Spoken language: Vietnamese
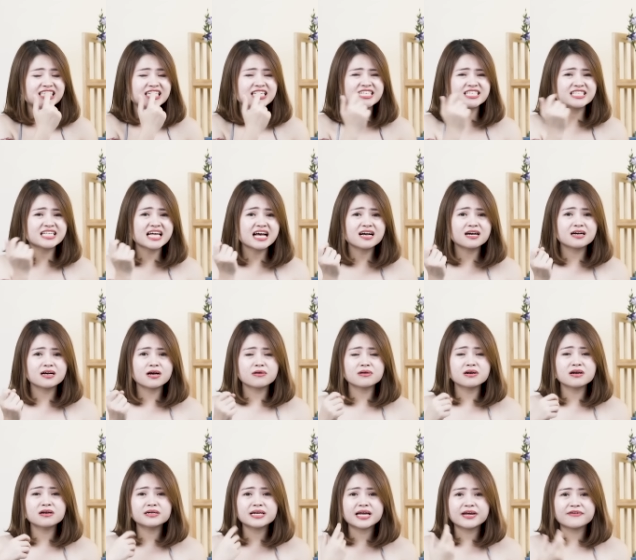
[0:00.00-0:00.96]
răng họ
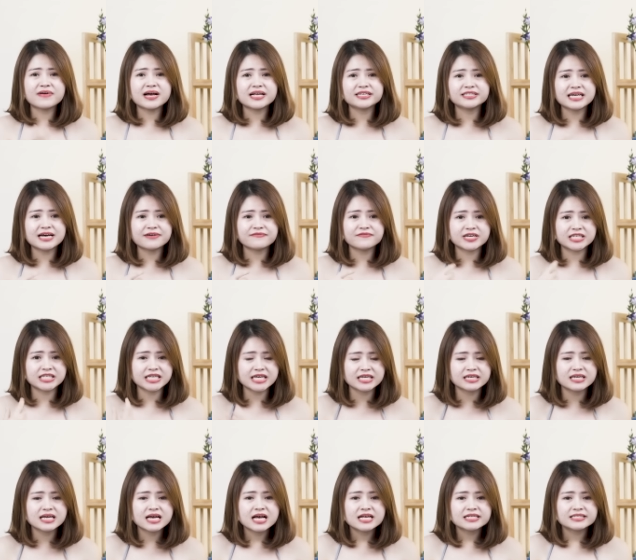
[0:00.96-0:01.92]
đừng để va chạm với
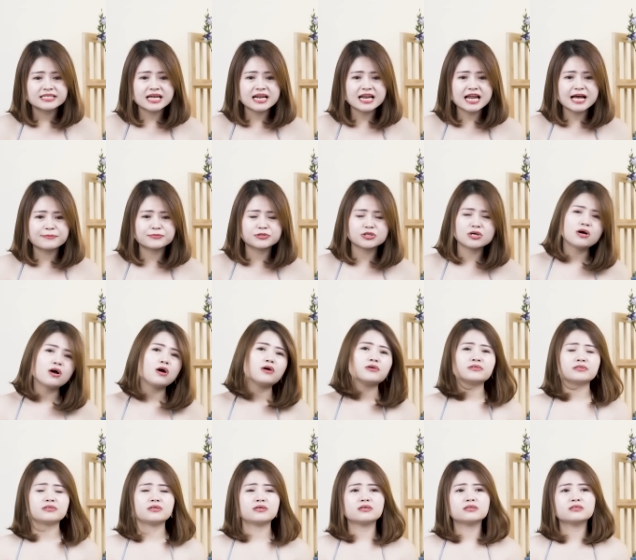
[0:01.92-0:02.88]
thịt sẽ làm cho họ
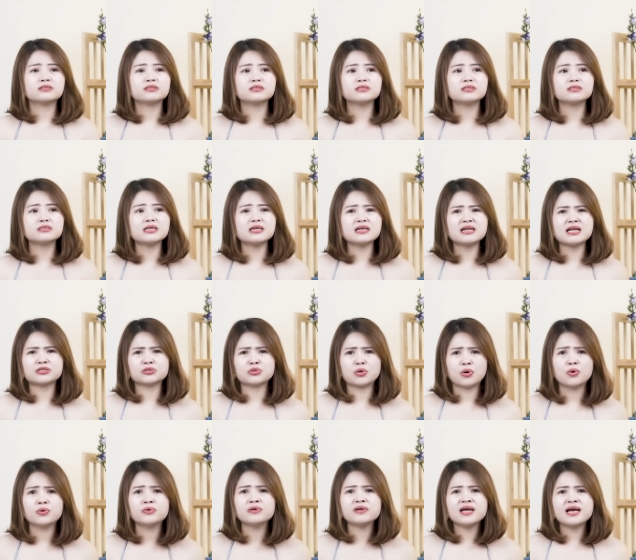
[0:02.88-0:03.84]
uh, rất là
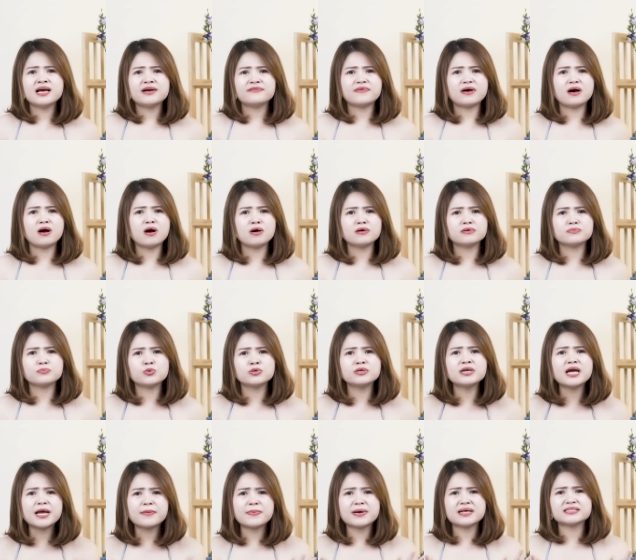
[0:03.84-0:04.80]
thốn và họ muốn
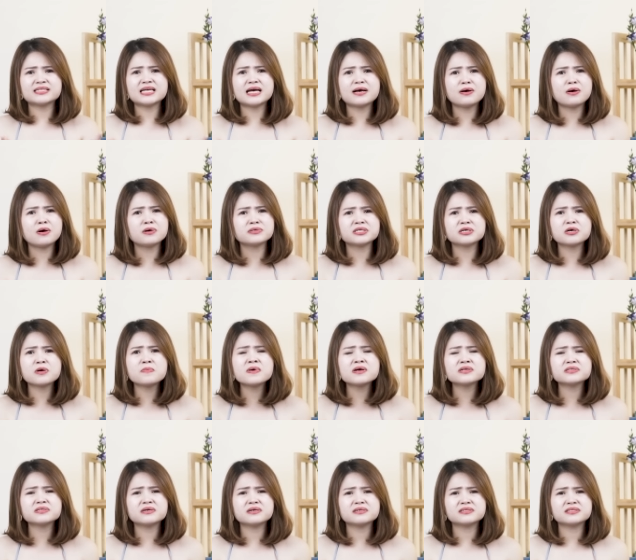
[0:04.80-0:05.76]
đẩy bạn ra họ sẽ không
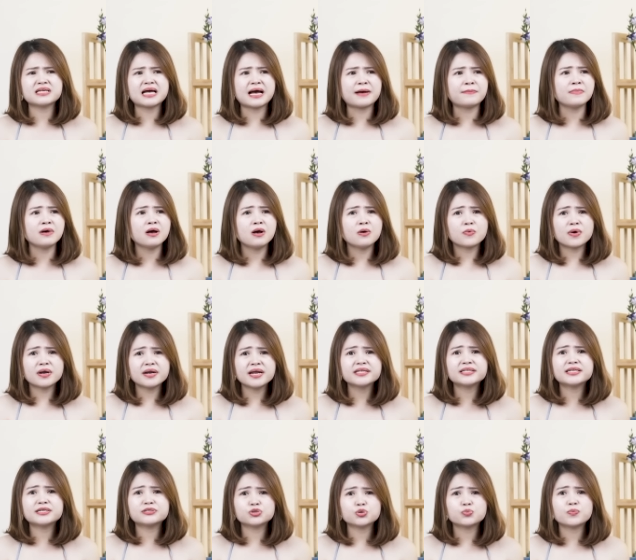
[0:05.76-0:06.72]
bao giờ dám quan hệ
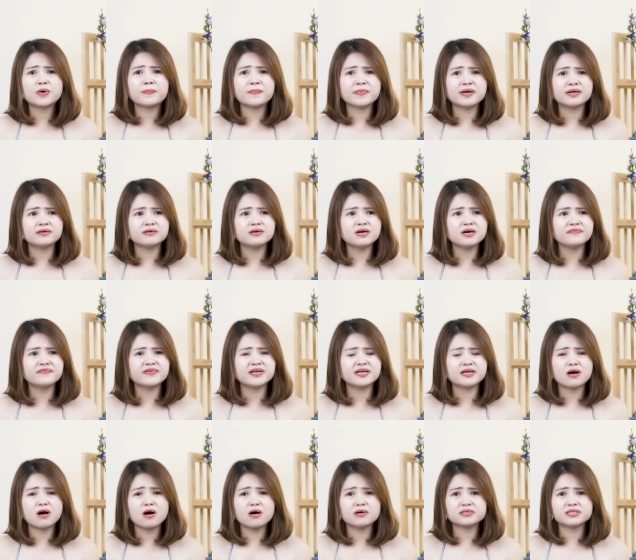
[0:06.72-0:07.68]
tình dục bằng miệng nữa
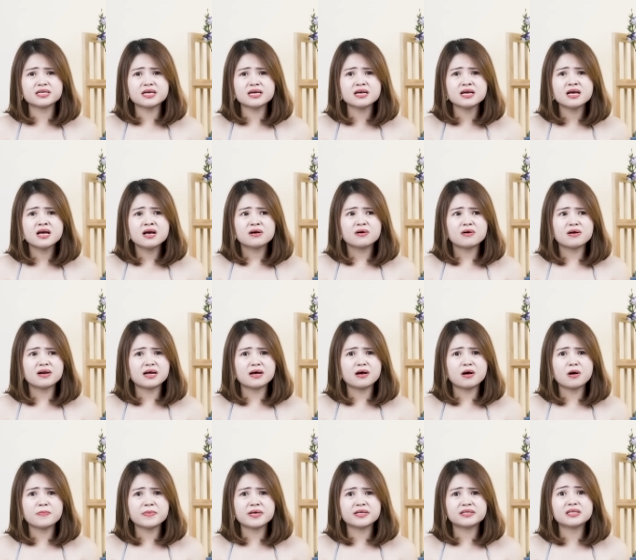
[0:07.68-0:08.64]
vì họ sẽ gọi là
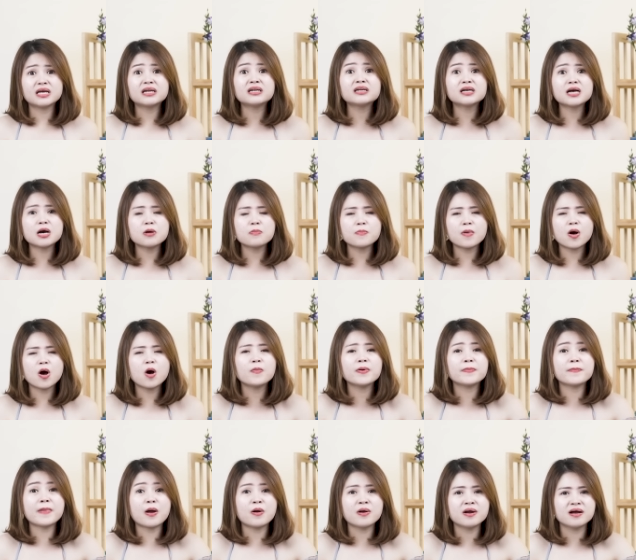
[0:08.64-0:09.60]
họ bị tấn công họ
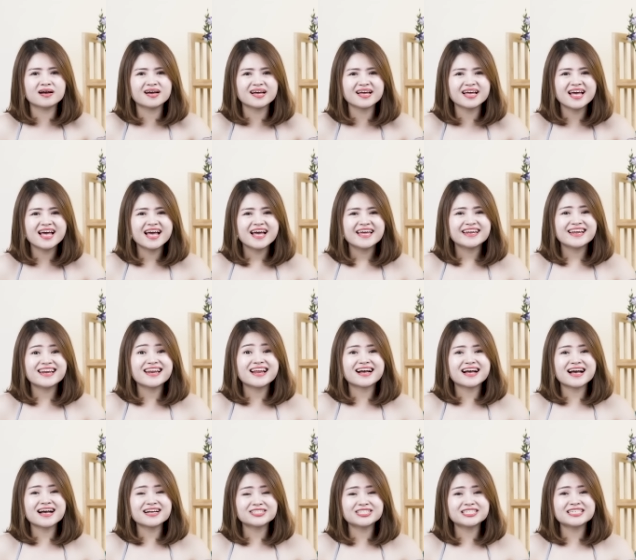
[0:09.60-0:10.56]
bị bạo lực ấy nên là
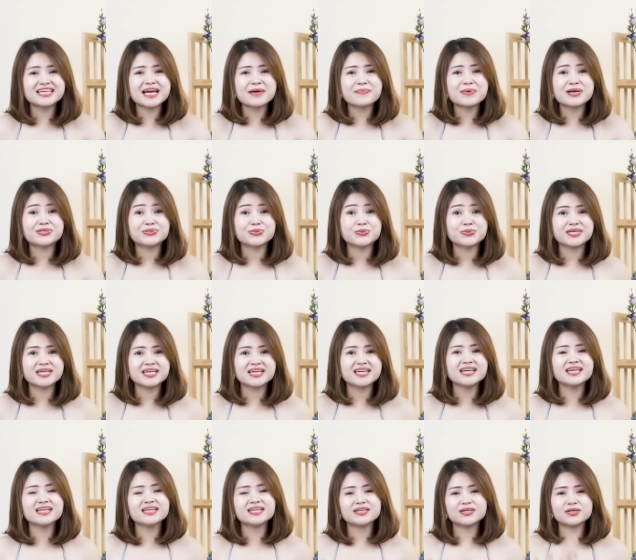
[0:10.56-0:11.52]
các chị em hãy chú
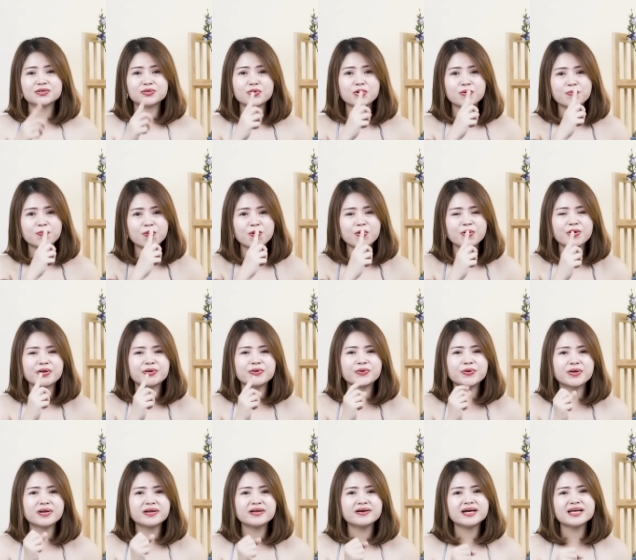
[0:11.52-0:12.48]
ý đôi môi
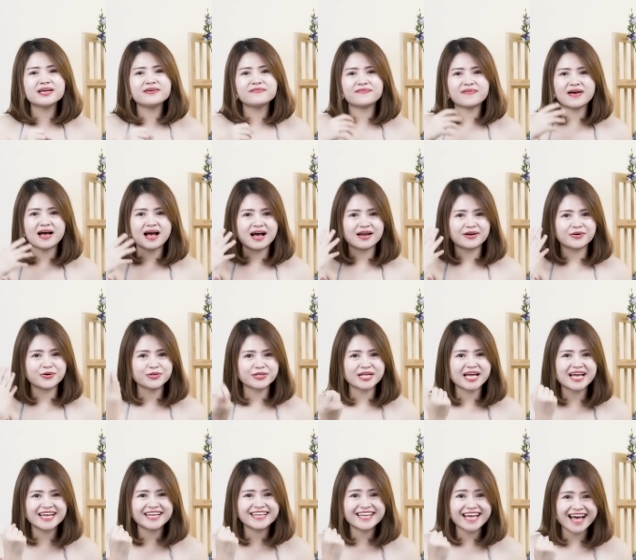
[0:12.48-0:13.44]
đôi lưỡi và đôi
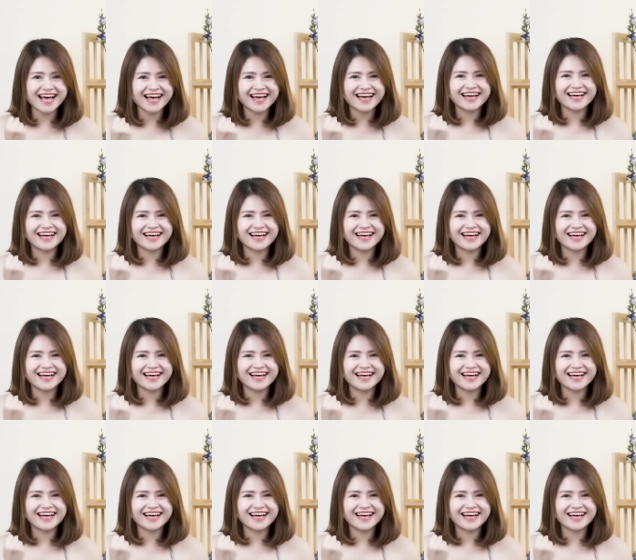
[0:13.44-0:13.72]
tay nhé